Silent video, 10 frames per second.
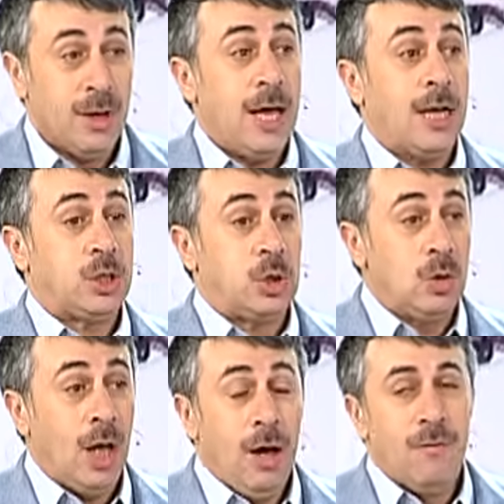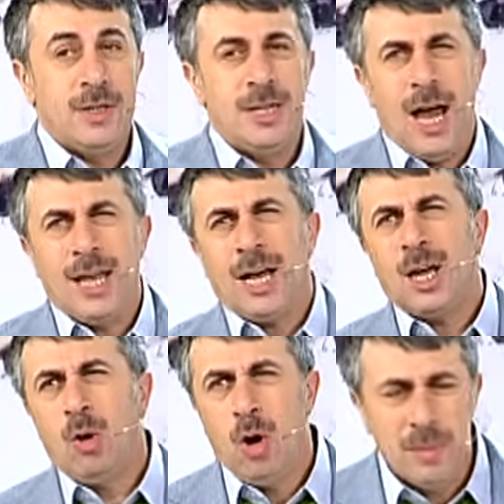И отсюда возникает
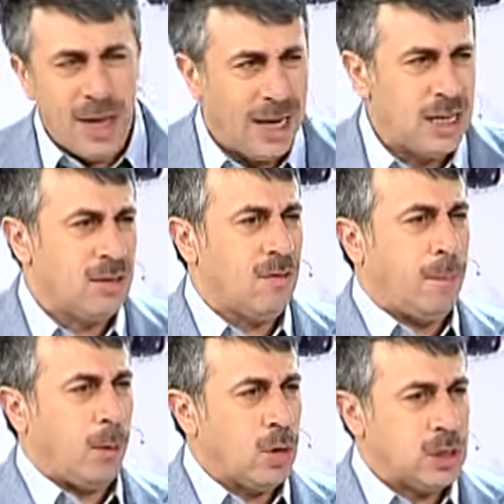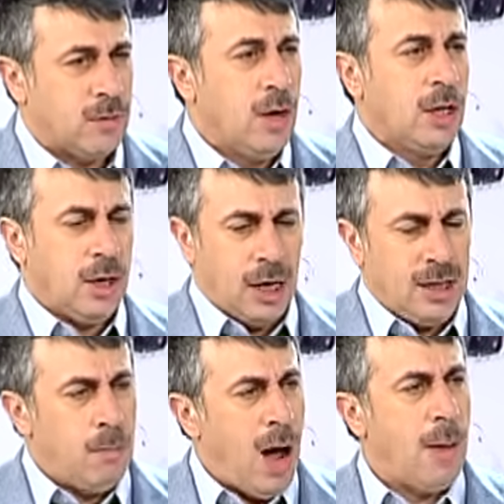огромное количество вопросов,
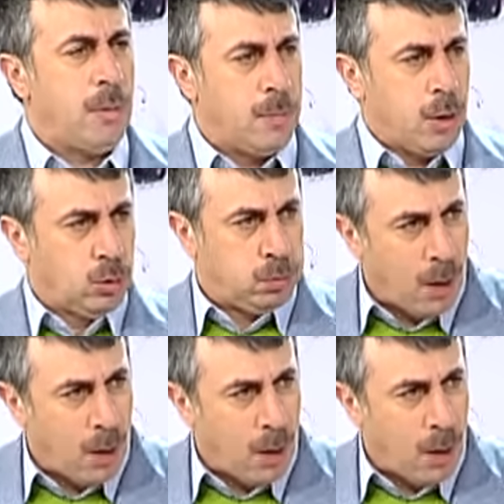когда мамы берут